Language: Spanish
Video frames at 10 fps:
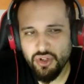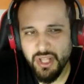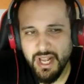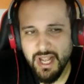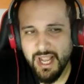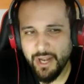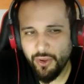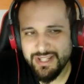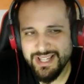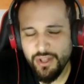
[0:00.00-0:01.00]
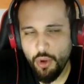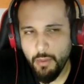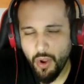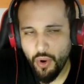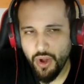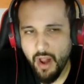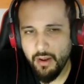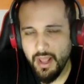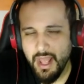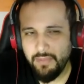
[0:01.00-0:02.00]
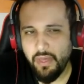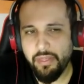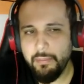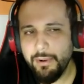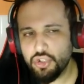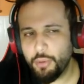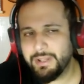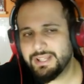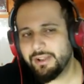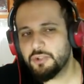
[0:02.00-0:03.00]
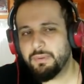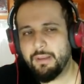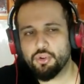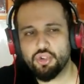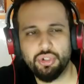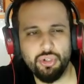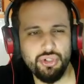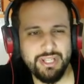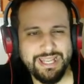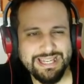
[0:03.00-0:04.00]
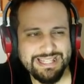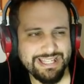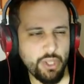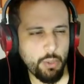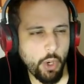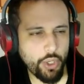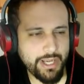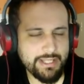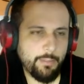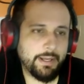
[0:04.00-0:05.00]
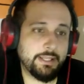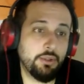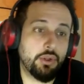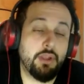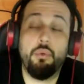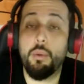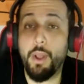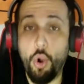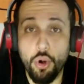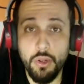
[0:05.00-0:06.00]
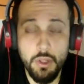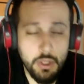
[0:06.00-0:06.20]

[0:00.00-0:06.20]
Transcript: que os diga que creo que está siendo el mejor. ¿ah? Decidme en los comentarios para vosotros quién está siendo mejor en este partido, quién fue el mejor.